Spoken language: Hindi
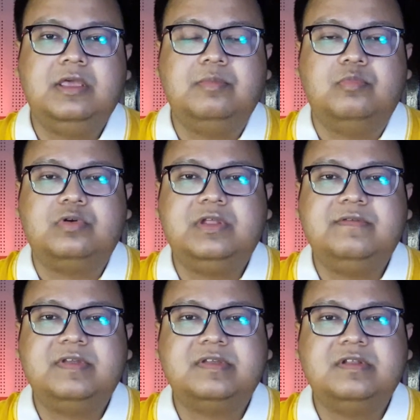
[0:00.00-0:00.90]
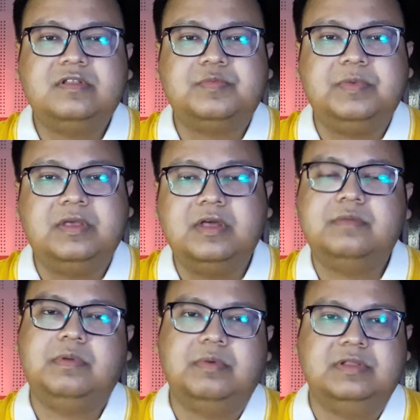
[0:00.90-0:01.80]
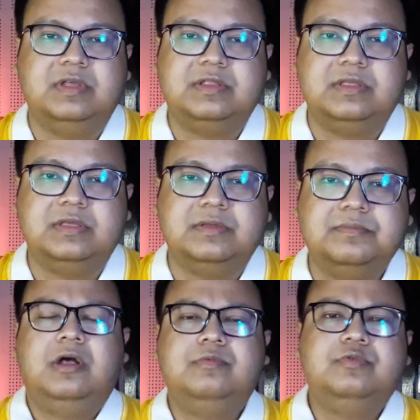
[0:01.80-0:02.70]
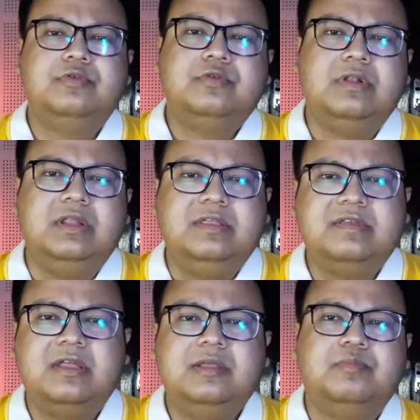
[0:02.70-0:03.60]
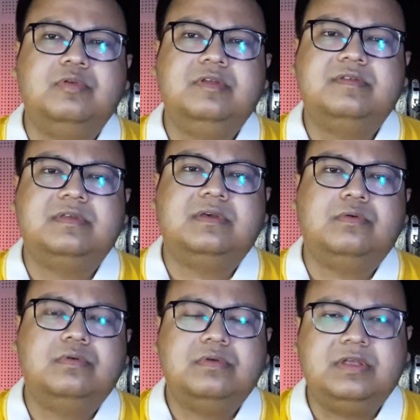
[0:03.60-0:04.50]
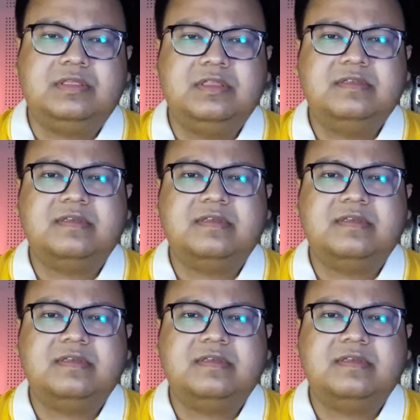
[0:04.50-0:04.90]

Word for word: एक मोटिवेशनल स्पीकर भी बन जाती है अब दोस्तों लीसा ने पुलिस को इतने